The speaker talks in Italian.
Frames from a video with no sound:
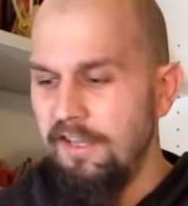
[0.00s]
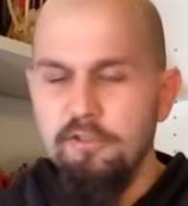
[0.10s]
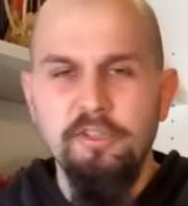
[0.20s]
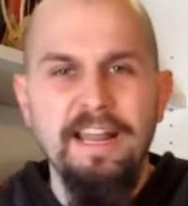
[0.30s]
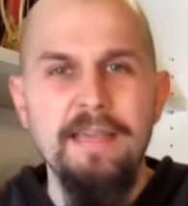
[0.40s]

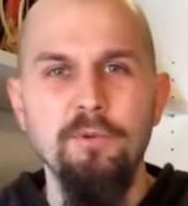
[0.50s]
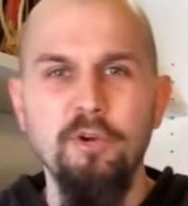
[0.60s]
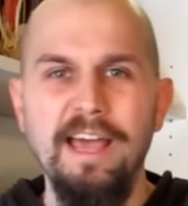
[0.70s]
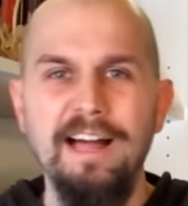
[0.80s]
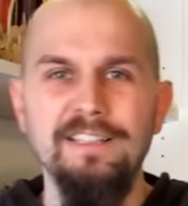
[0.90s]
Io direi più
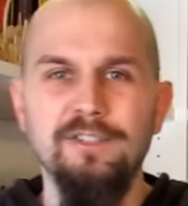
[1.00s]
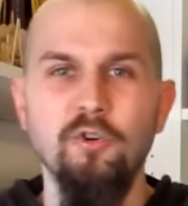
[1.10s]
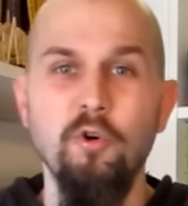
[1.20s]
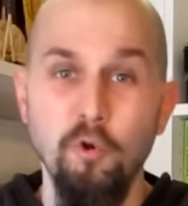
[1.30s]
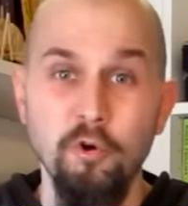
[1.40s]
che
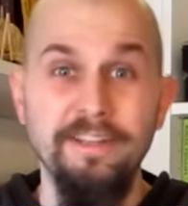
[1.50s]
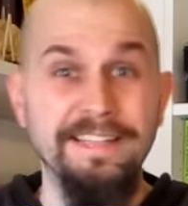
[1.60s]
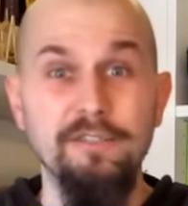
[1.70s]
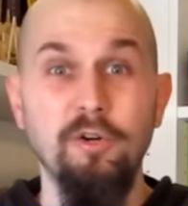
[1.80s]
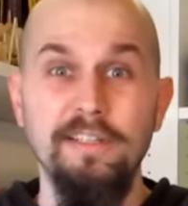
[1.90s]
altro
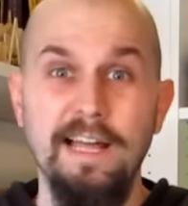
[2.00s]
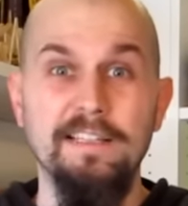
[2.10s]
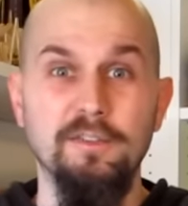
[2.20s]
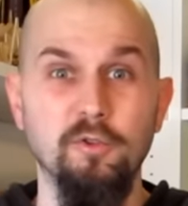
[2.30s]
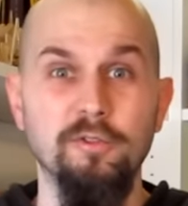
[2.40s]
ornito
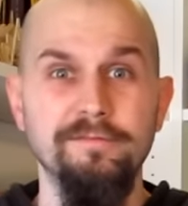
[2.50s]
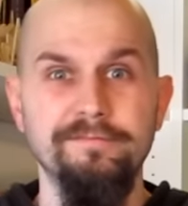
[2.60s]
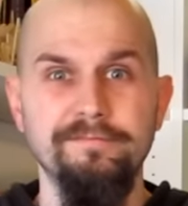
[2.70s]
adatto.